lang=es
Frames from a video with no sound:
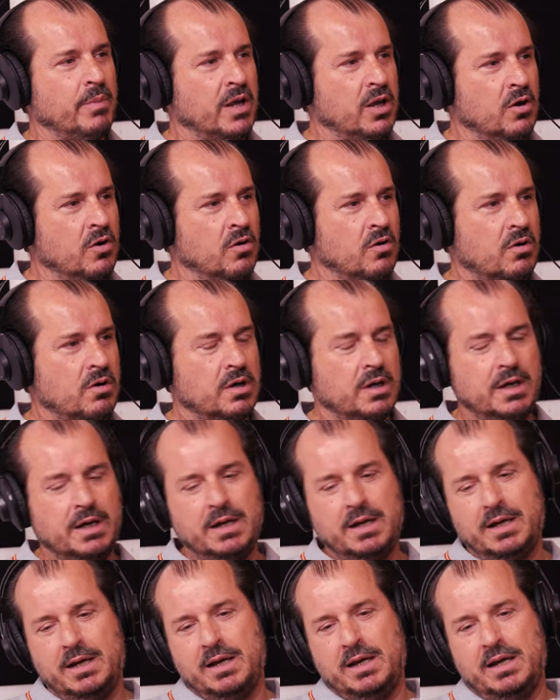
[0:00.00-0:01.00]
mayor
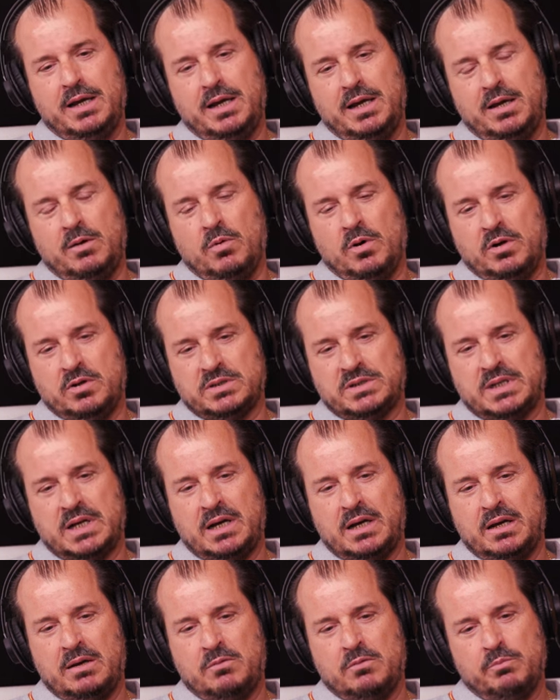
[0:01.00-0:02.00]
y bueno, está
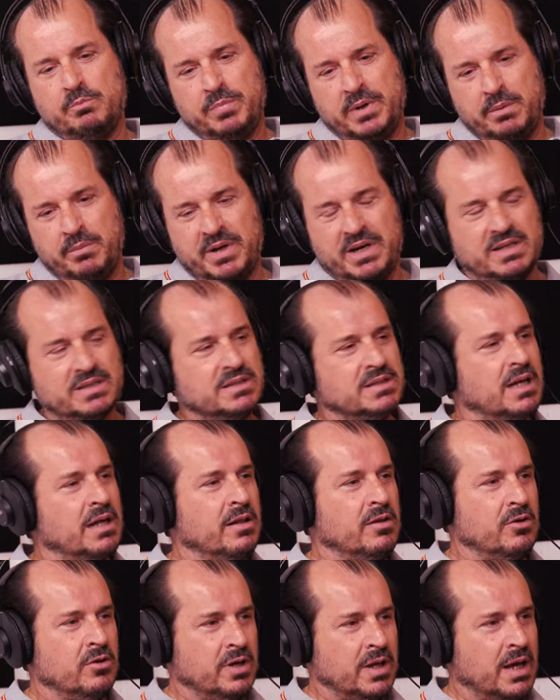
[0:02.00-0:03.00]
ahí en un primer
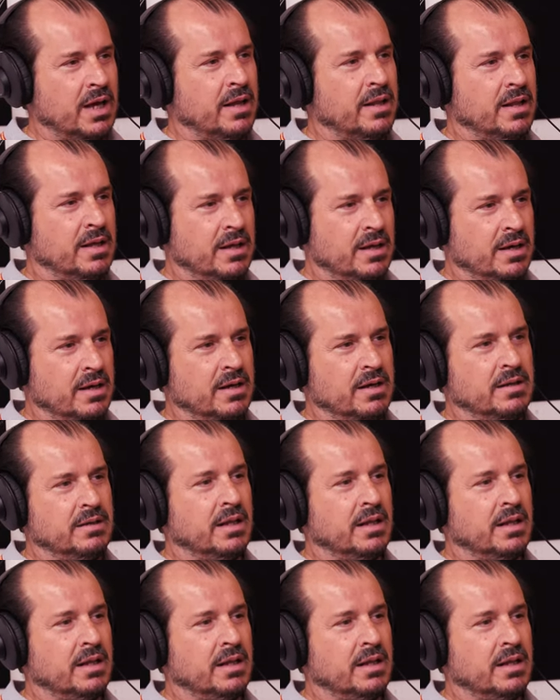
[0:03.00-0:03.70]
estadio ya de,